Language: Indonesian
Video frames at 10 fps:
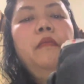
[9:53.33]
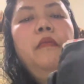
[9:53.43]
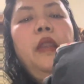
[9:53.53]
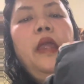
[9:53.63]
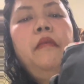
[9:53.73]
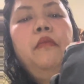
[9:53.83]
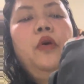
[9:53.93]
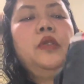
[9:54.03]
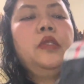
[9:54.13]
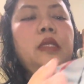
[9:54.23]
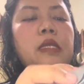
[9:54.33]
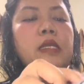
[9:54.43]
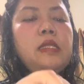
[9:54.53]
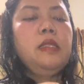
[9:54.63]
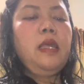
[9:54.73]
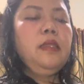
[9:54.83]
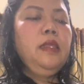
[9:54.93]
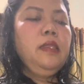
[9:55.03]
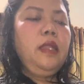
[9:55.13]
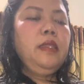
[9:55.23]
berembos
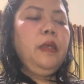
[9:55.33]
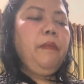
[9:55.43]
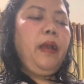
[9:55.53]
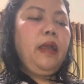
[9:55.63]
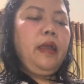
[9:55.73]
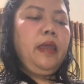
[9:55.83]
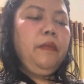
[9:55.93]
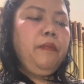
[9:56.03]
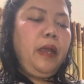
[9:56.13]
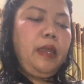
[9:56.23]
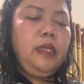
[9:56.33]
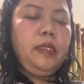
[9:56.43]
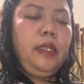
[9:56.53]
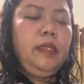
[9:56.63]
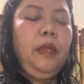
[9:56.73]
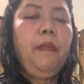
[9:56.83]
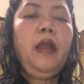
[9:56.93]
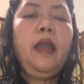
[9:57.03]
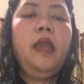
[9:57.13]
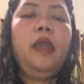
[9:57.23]
cantik cantik pakai pakai cantik
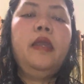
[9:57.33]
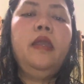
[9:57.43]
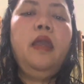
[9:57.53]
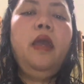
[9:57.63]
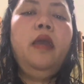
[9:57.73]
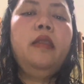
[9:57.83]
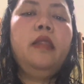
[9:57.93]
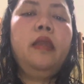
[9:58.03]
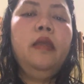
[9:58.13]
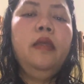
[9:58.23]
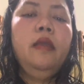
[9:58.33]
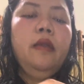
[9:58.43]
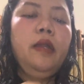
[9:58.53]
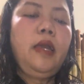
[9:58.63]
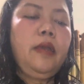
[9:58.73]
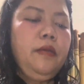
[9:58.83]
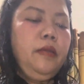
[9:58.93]
pakai ya nih kak